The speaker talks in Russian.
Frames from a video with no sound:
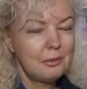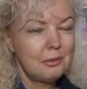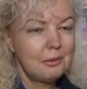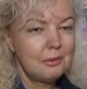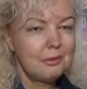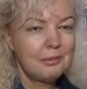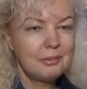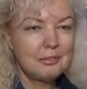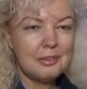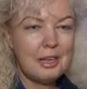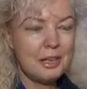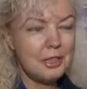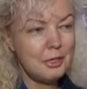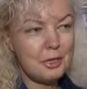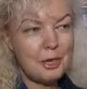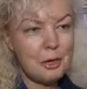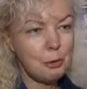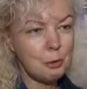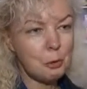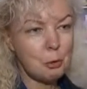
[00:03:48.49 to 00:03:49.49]

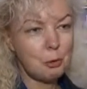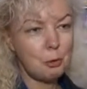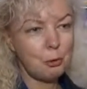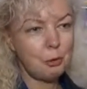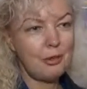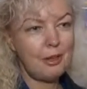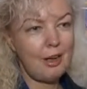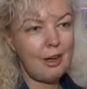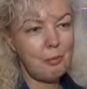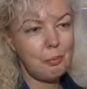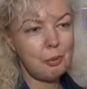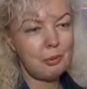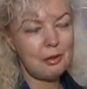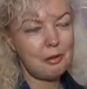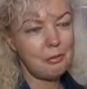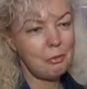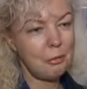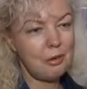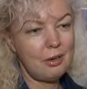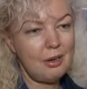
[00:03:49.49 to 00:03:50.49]
Надеюсь, что да,
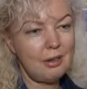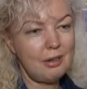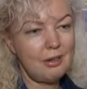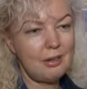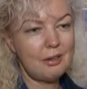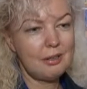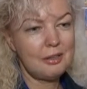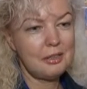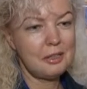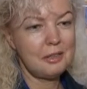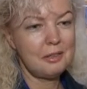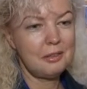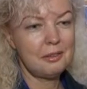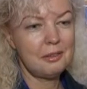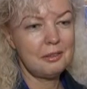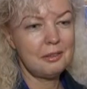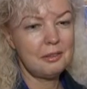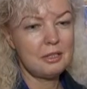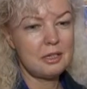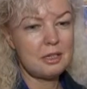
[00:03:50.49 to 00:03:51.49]
потому как
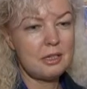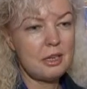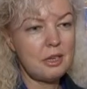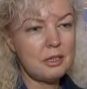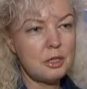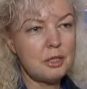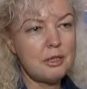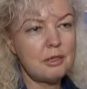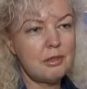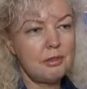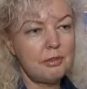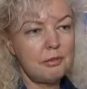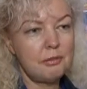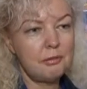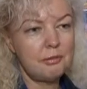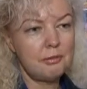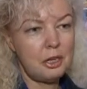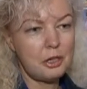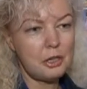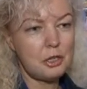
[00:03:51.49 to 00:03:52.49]
э, здесь э,
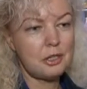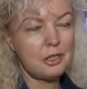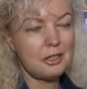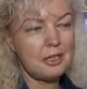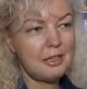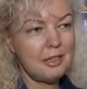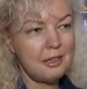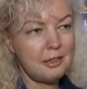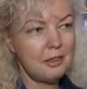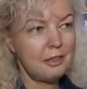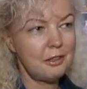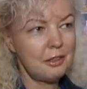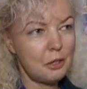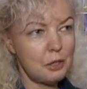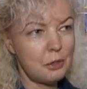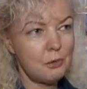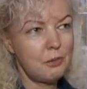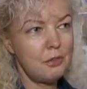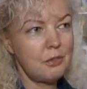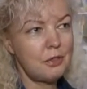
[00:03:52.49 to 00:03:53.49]
в наших стенах
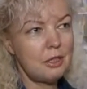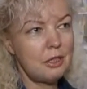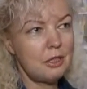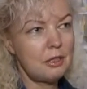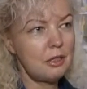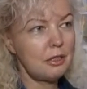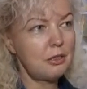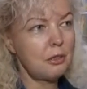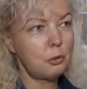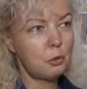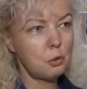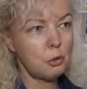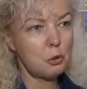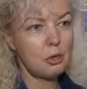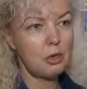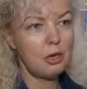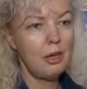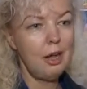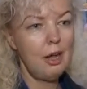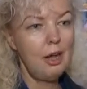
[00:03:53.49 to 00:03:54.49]
нашего университета
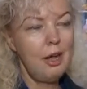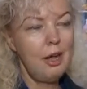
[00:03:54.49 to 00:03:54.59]
тоже